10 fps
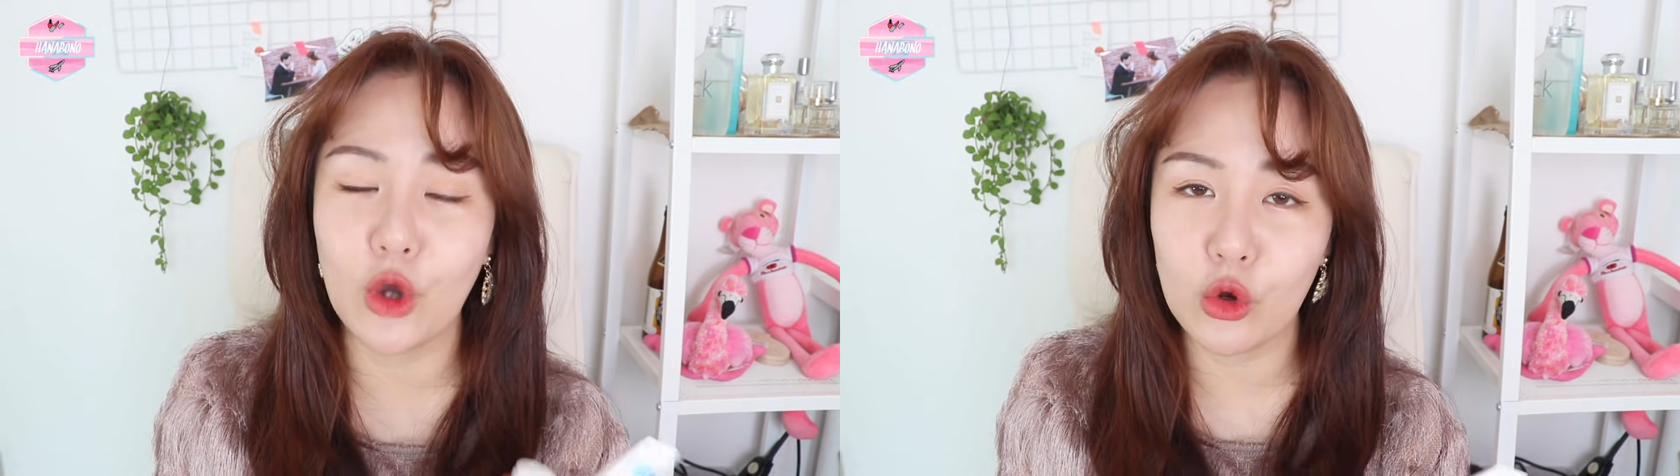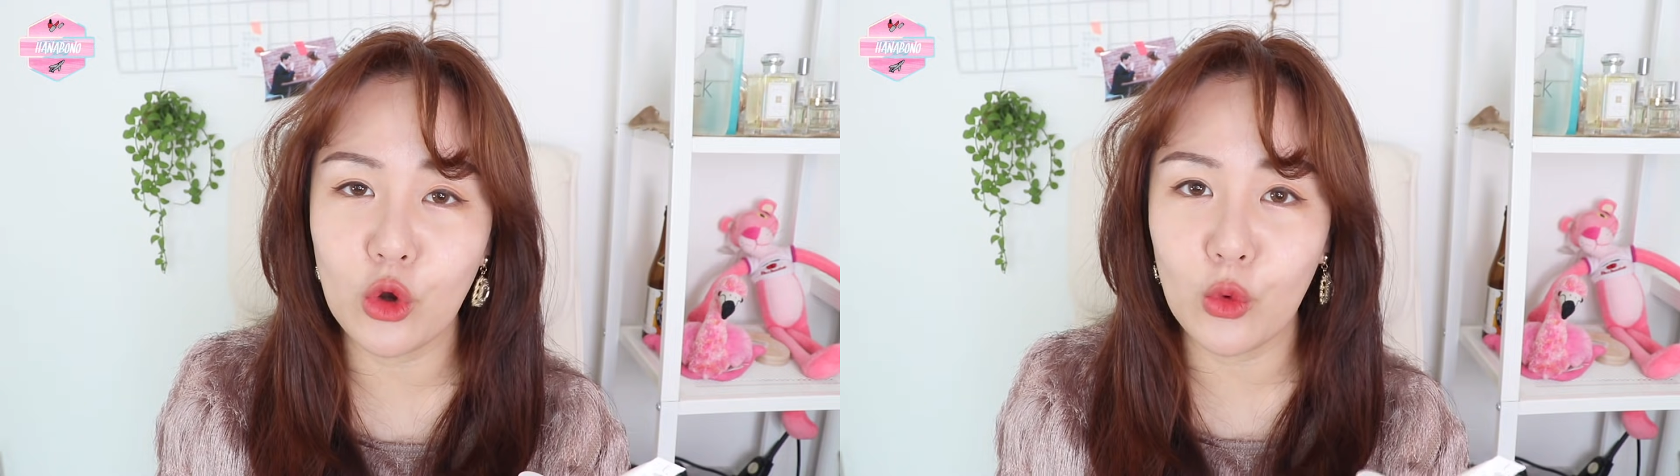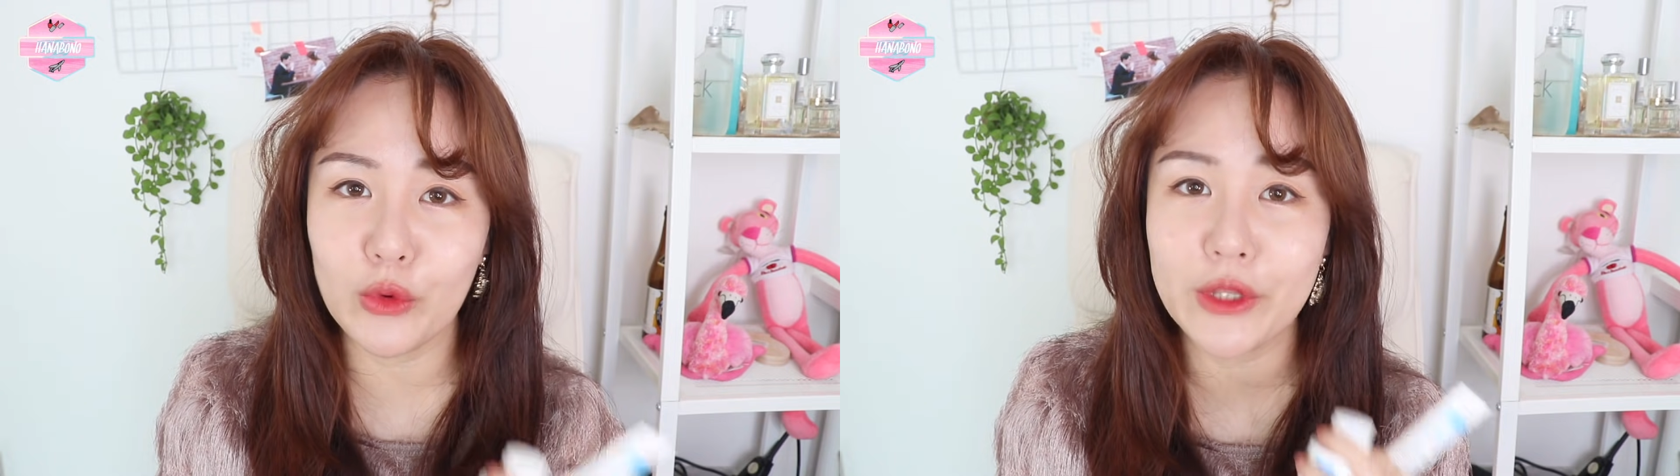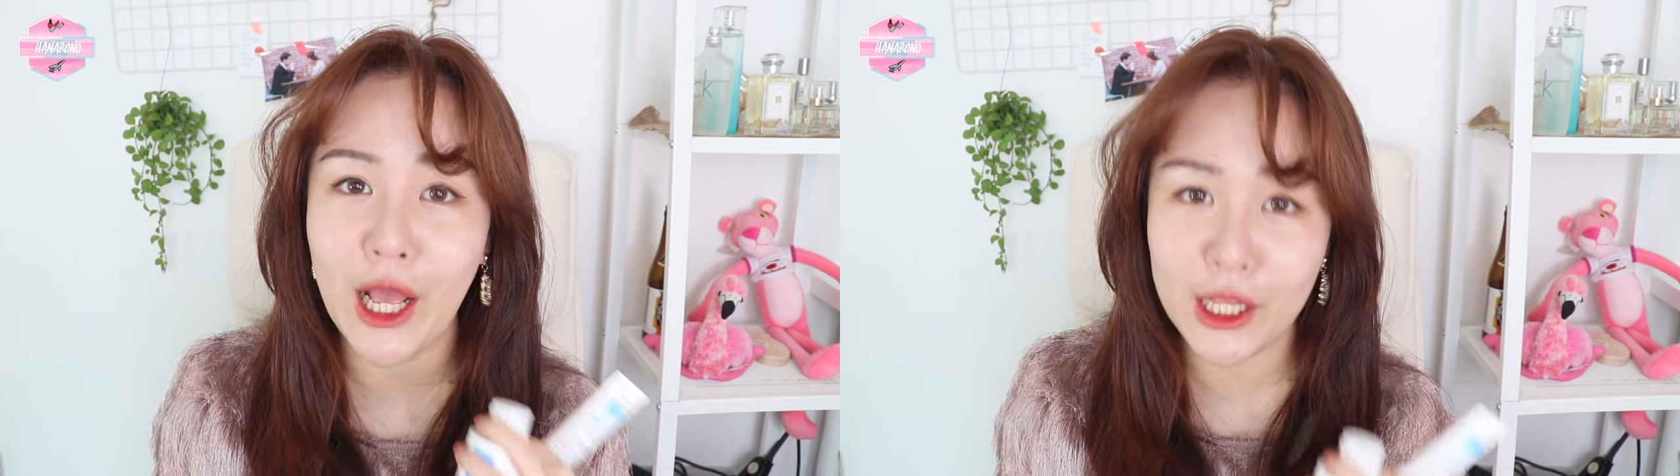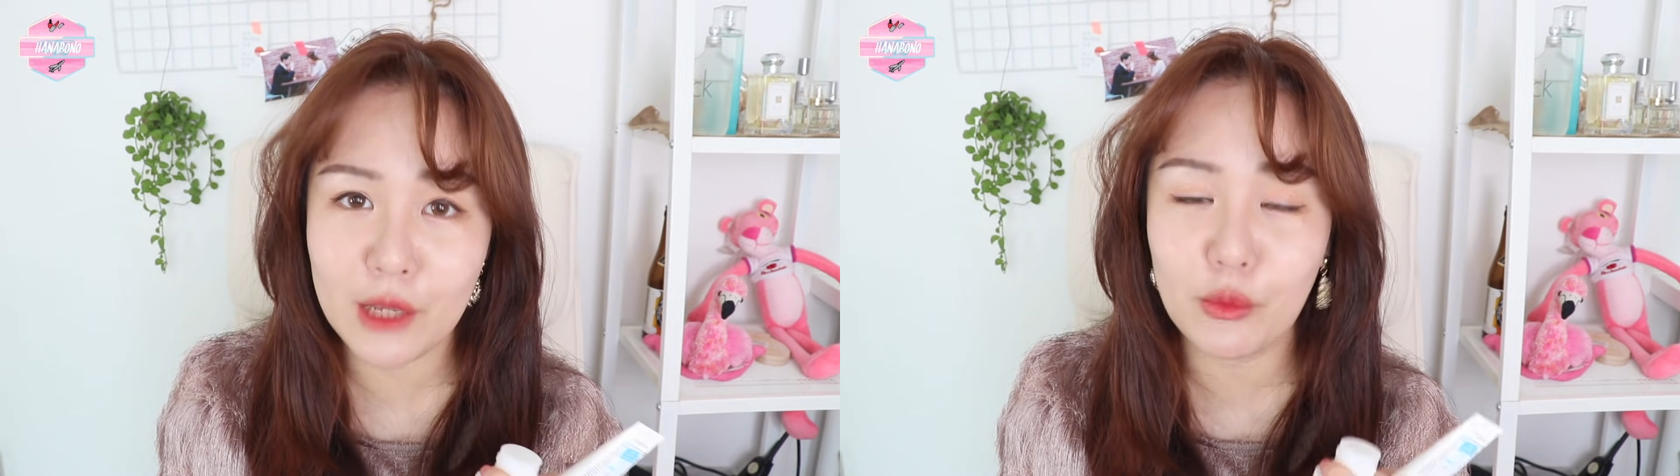겪어온
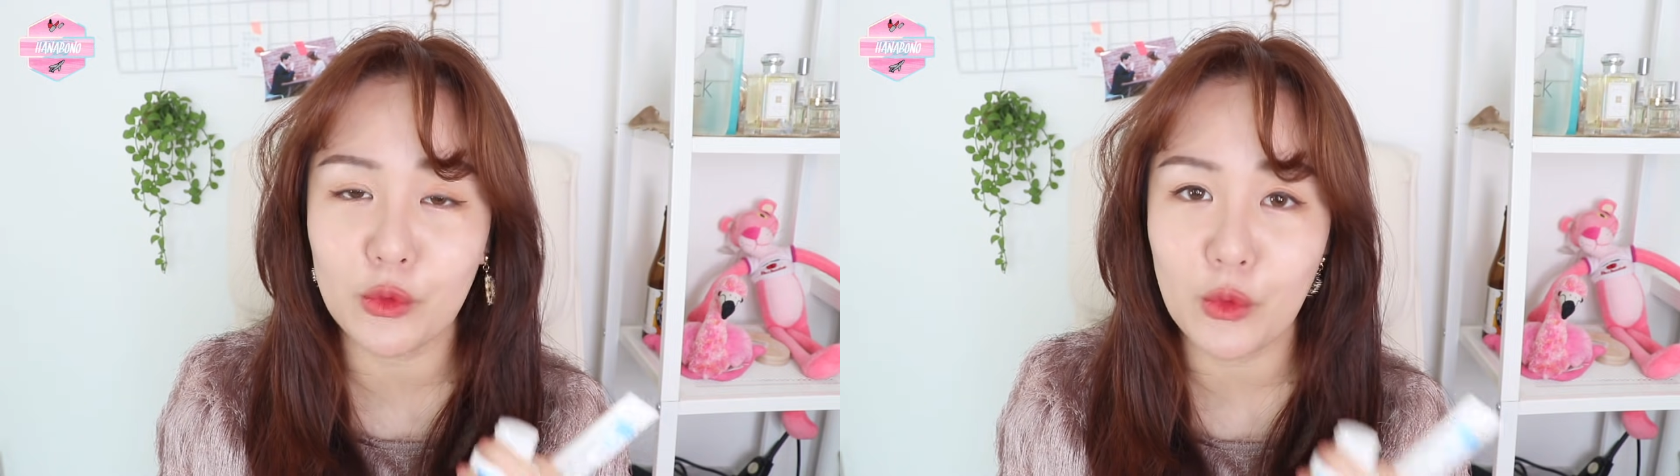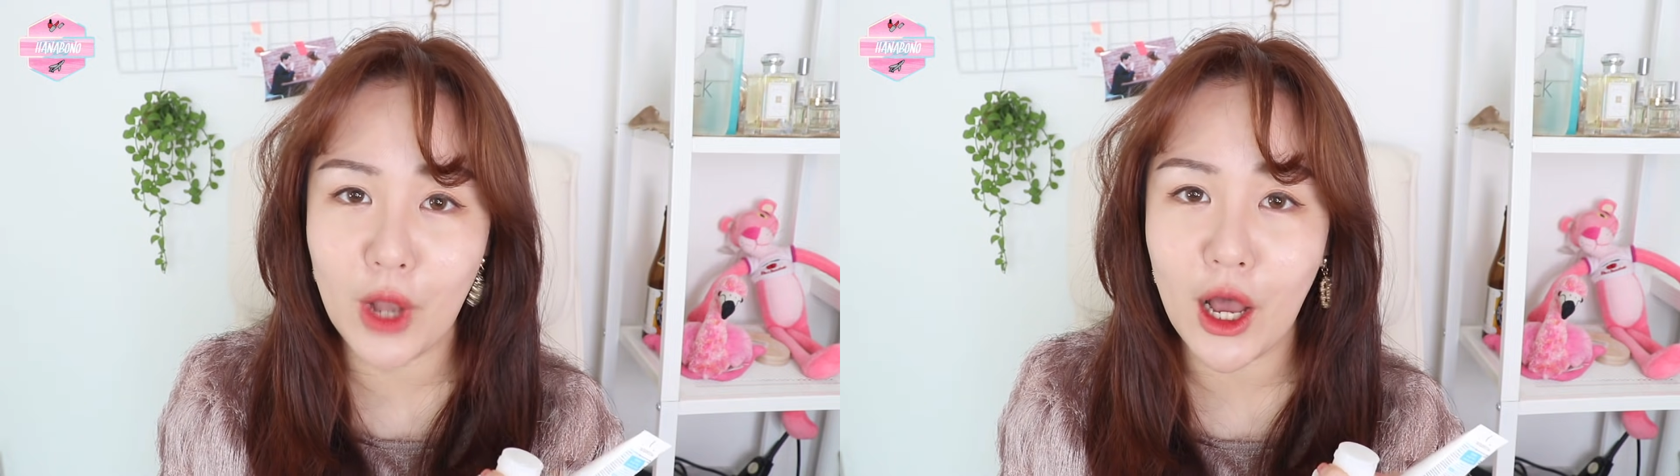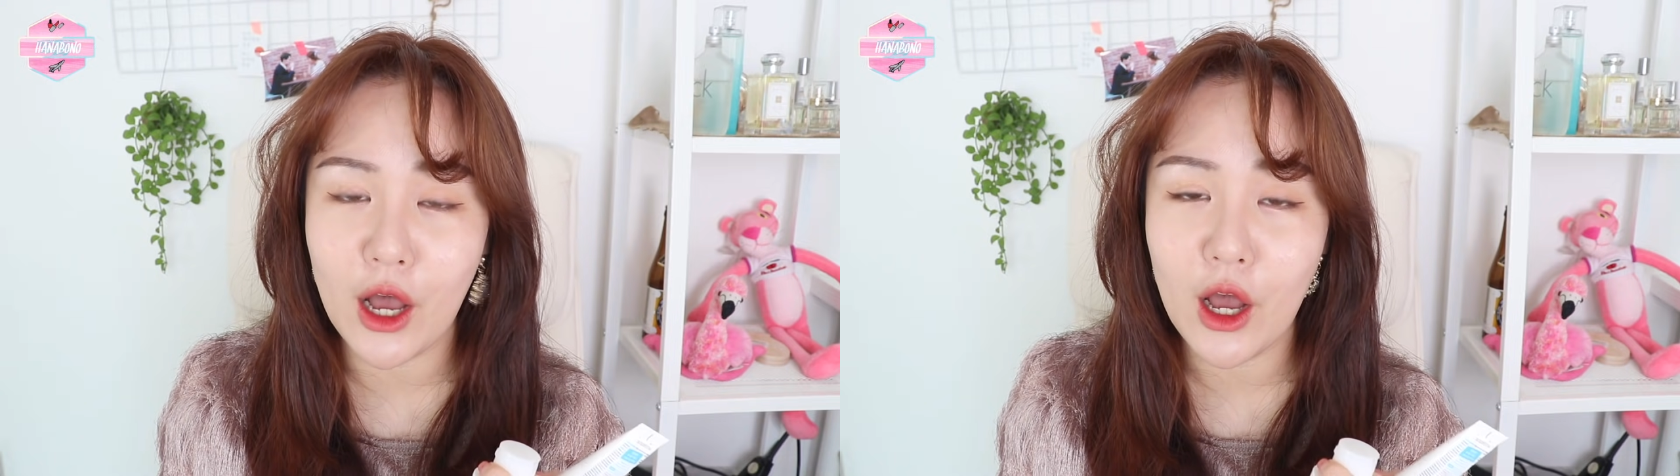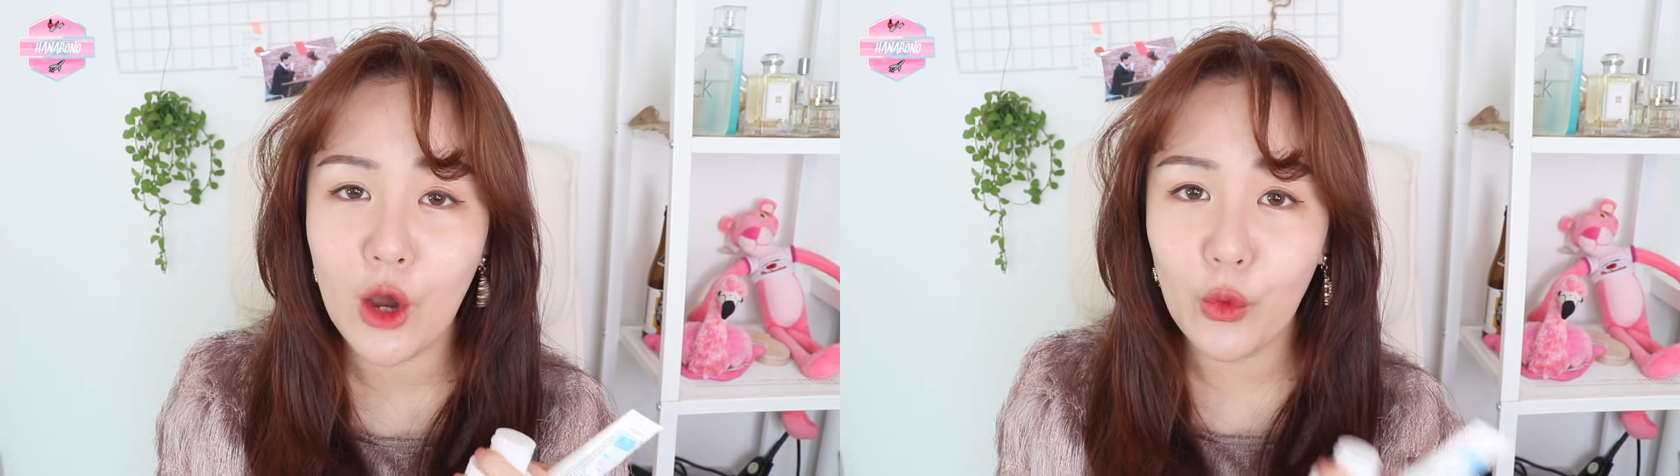하나보노가